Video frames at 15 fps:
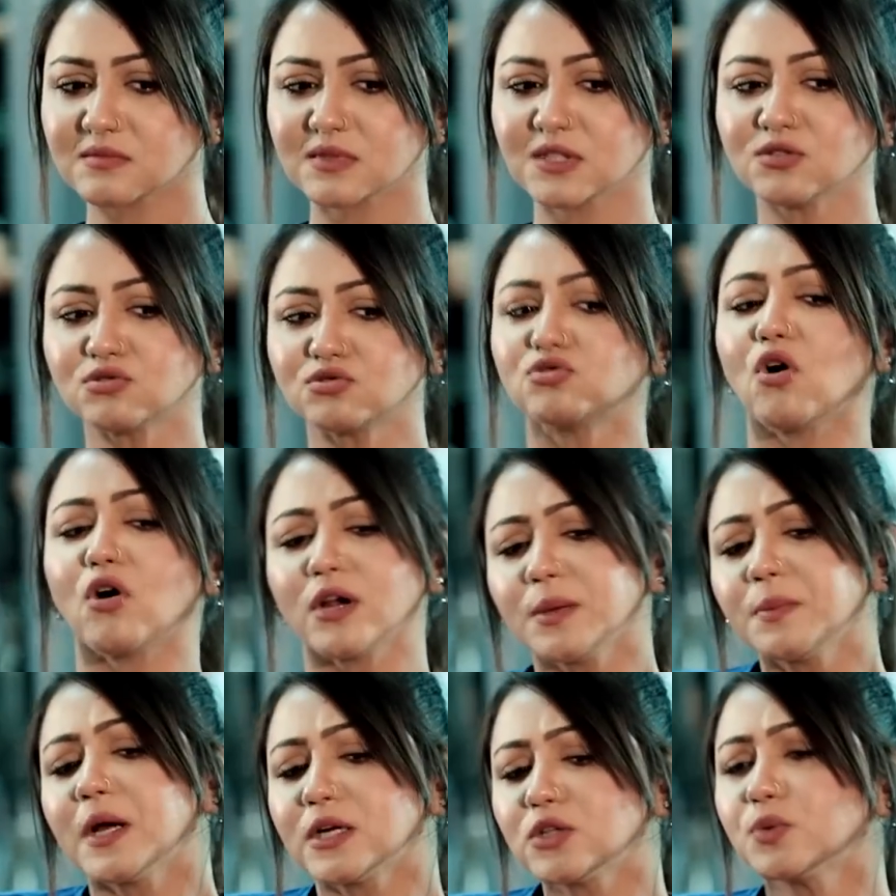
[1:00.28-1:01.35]
কিন্তু টনি
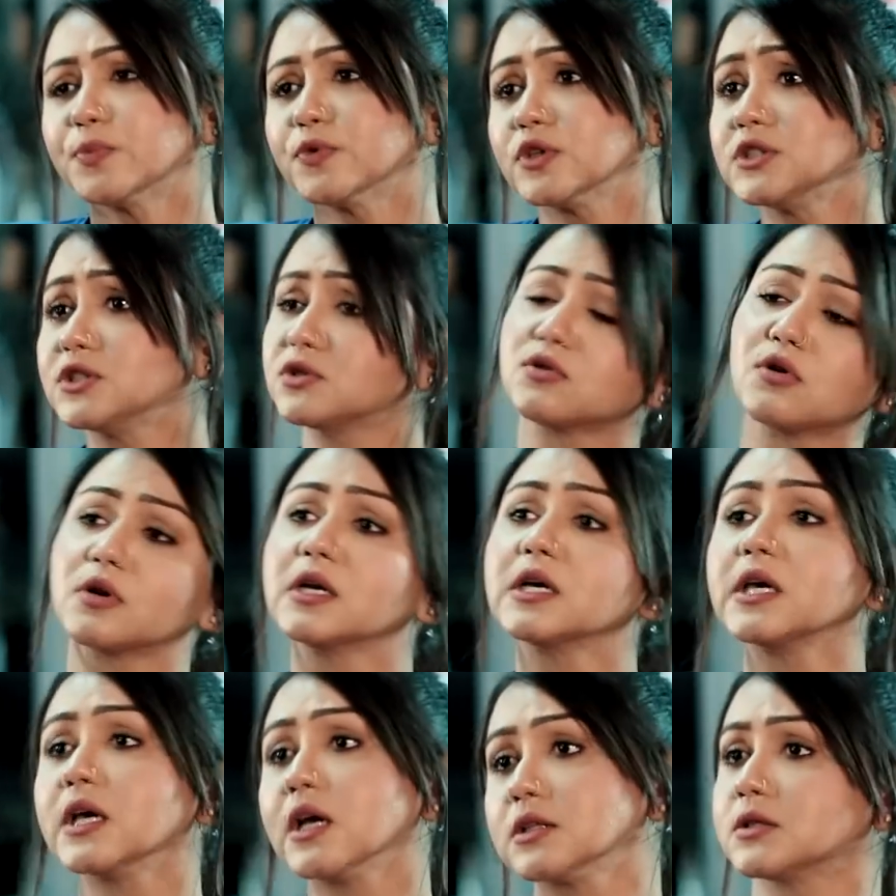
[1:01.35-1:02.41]
ভার তো পরিচিত
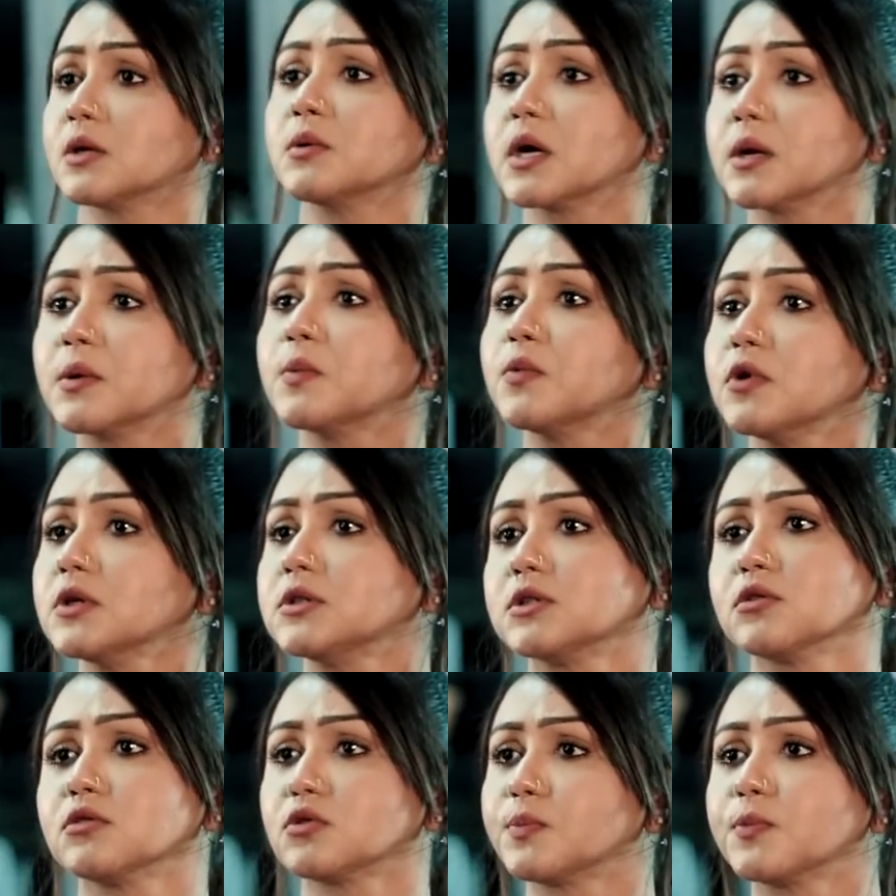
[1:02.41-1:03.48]
অনেকেই আছে আমাকে একবার
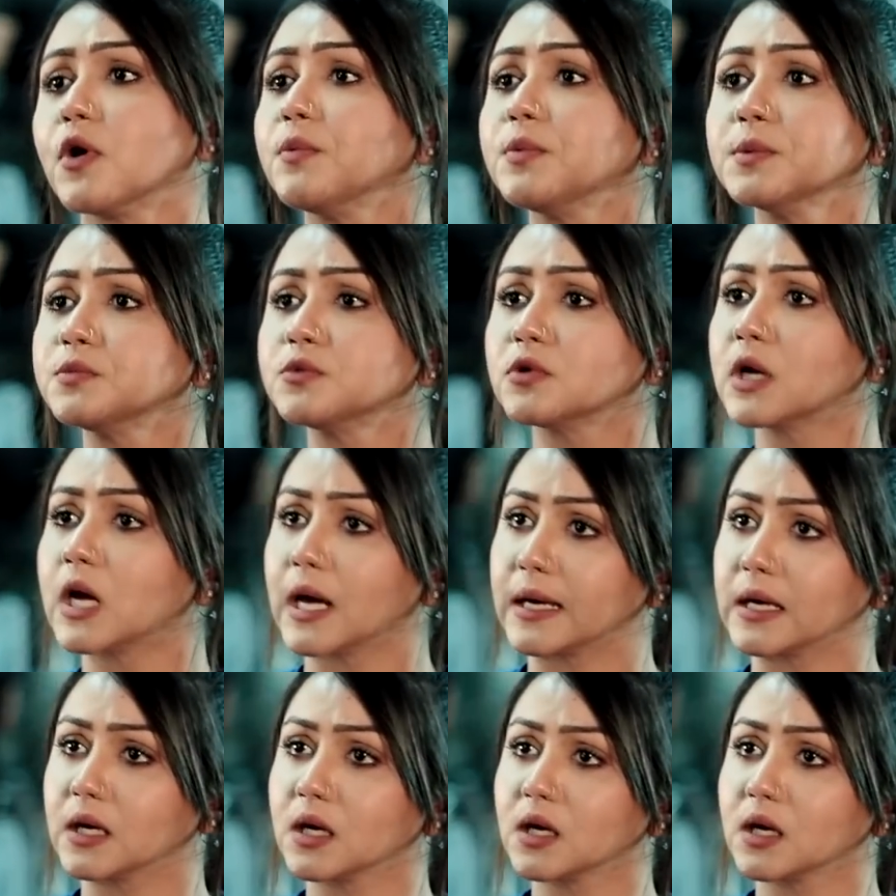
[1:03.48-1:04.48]
বলেছিল তো প্রবলেম তো নাই